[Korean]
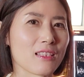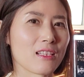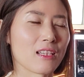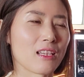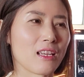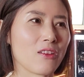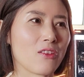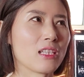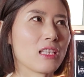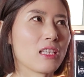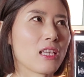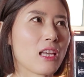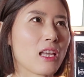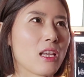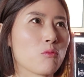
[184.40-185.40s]
드릴게요.
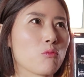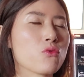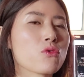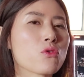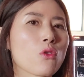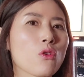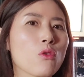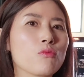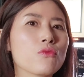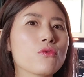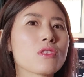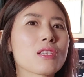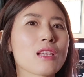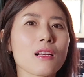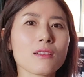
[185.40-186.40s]
이게 무조건
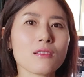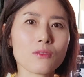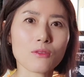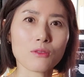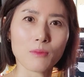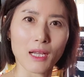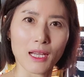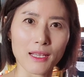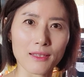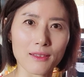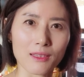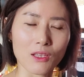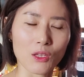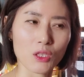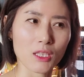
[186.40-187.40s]

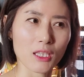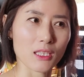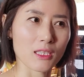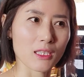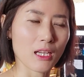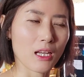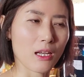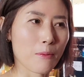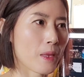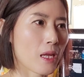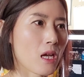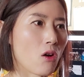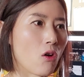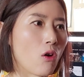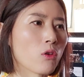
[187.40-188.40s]
문장으로만 되는 게 아니라
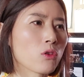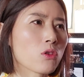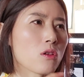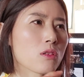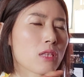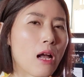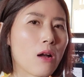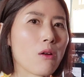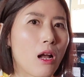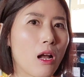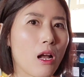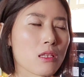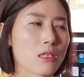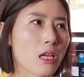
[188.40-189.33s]
그러니까 어떤 상황